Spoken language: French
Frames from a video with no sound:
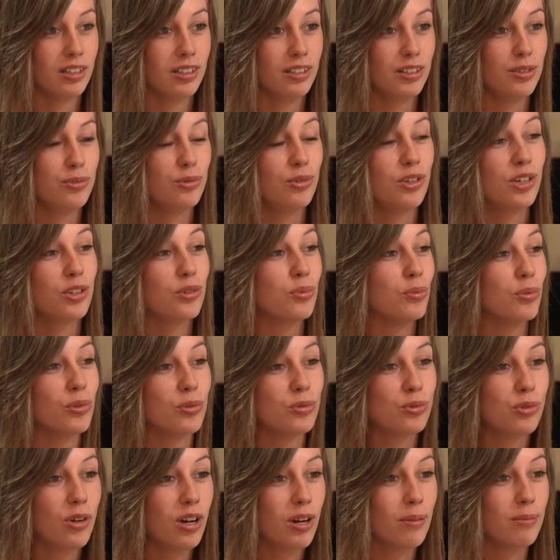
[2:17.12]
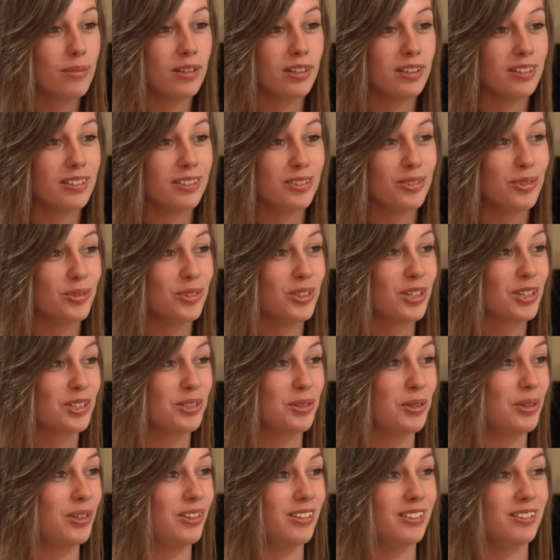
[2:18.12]
il voulait que je me voie, mais je veux dire,
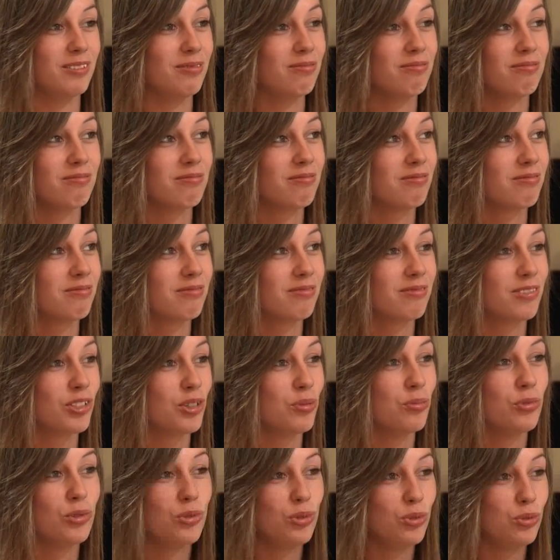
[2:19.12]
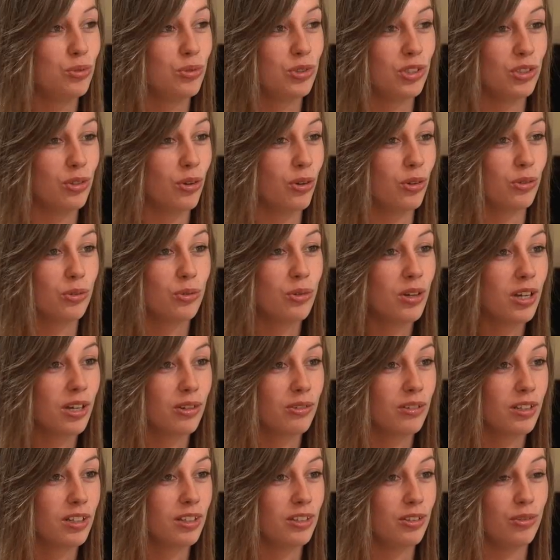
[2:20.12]
j'ai, je me suis douchée dans le noir.
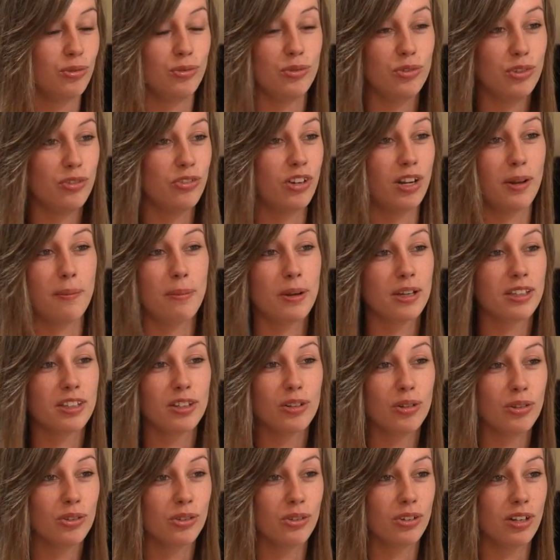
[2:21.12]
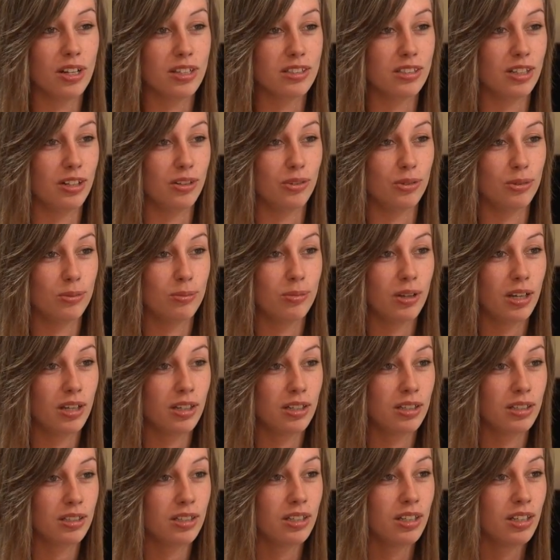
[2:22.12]
Ouais, il fallait pas qu'il rentre dans la salle de
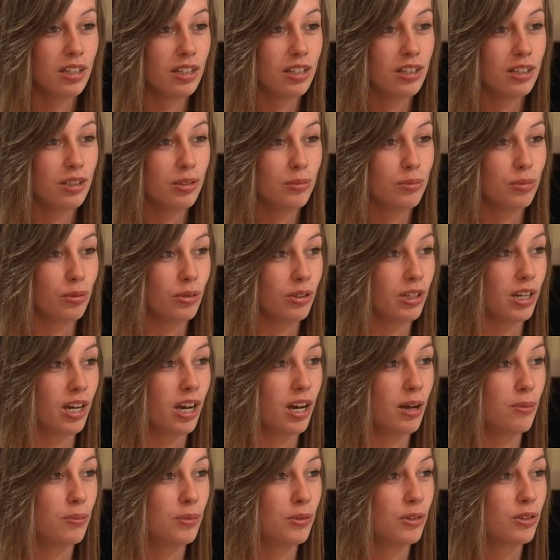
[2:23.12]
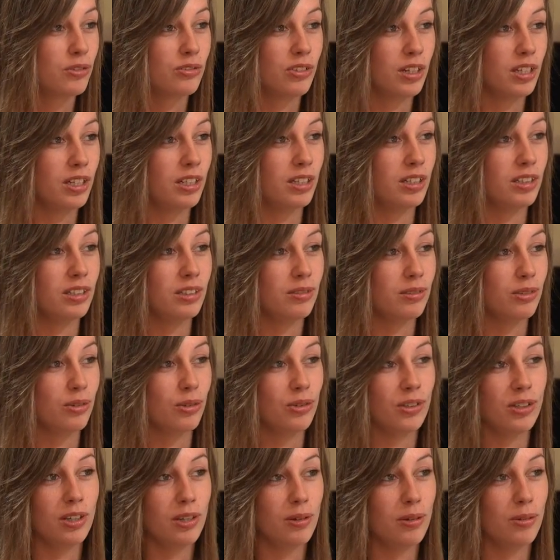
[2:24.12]
bain. Pour les rapports, fallait
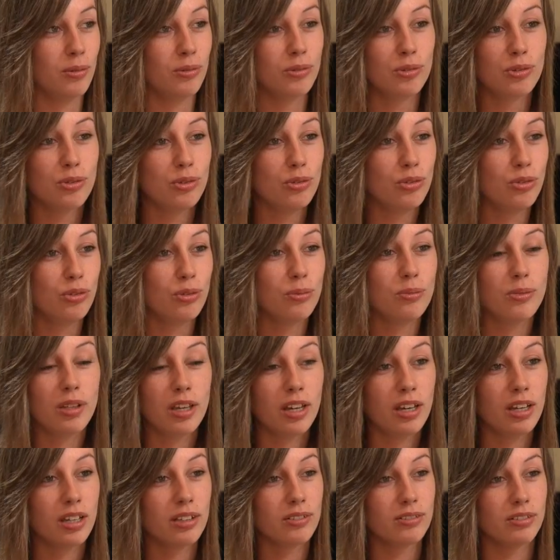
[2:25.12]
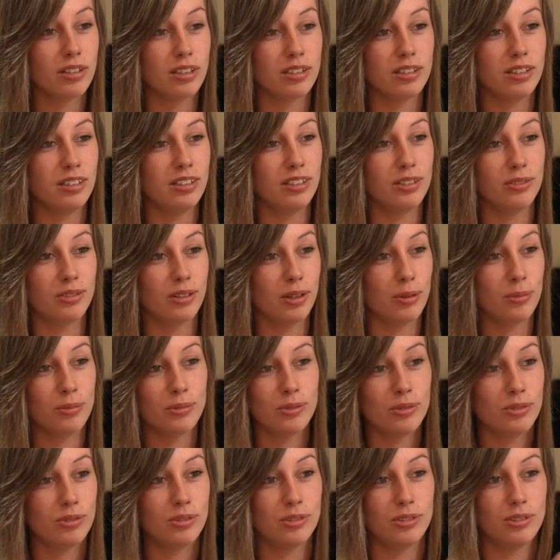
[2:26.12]
qu'il y ait aucune lumière. Enfin, c'était
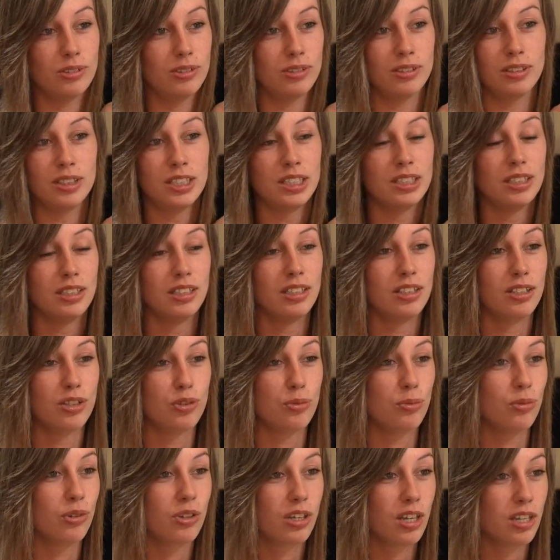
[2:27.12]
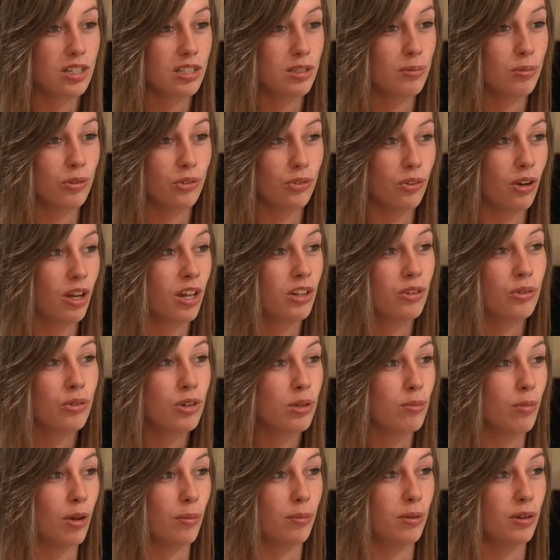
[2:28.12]
vraiment. je me cachais pendant un an.
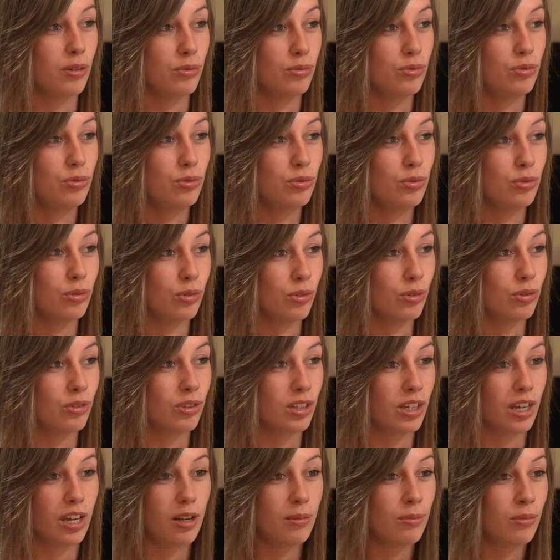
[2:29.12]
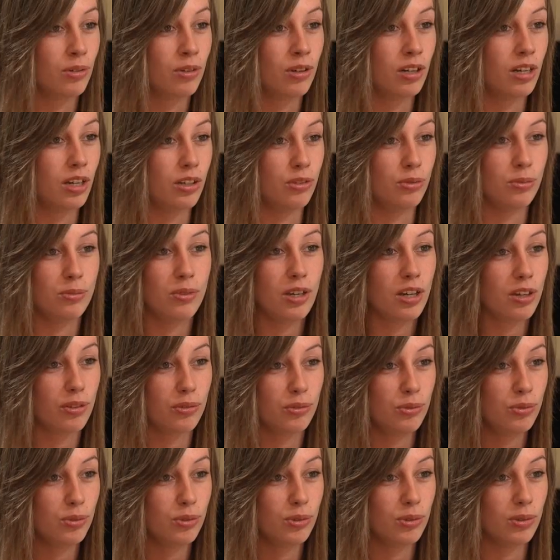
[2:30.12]
Il m'a pas vu réellement à la lumière
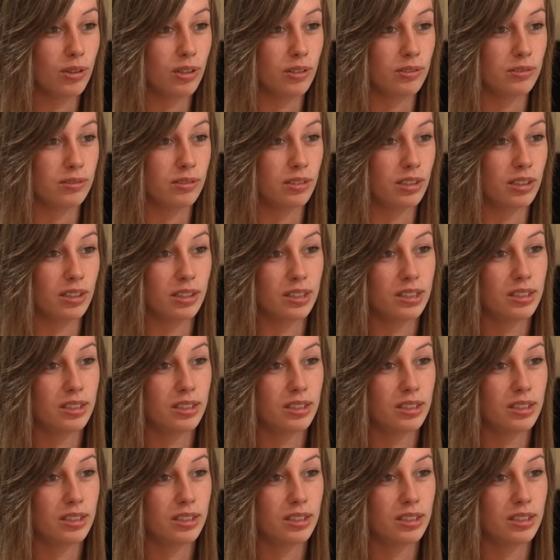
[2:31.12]
nue quoi. Enfin.